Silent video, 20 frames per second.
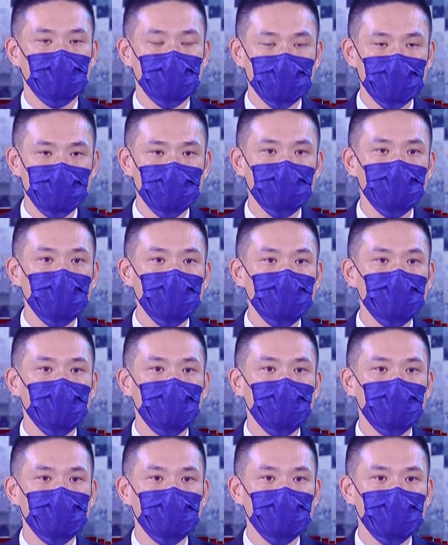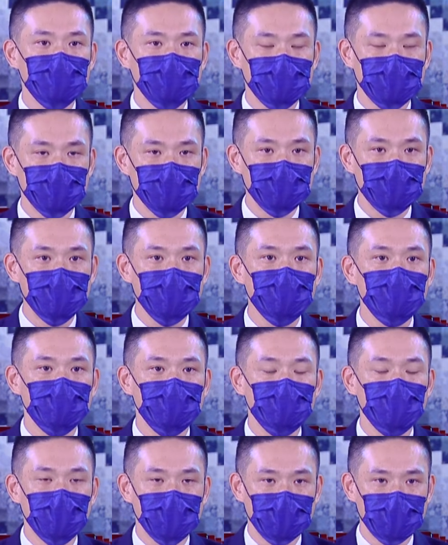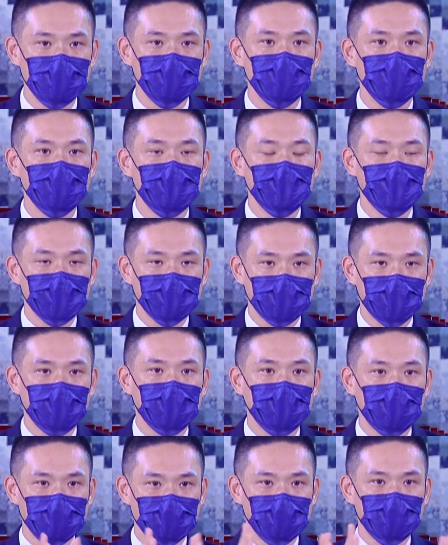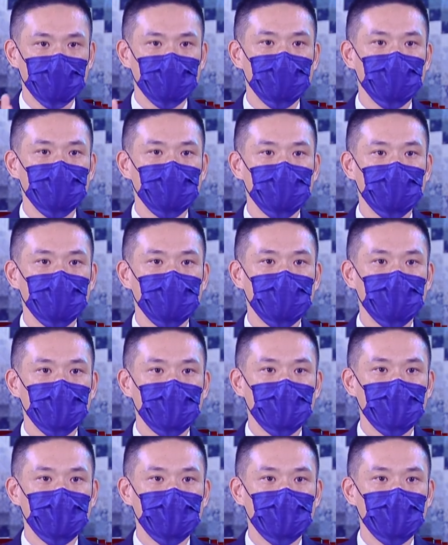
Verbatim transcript: 而是真正用自己的真如本性来看这个世界，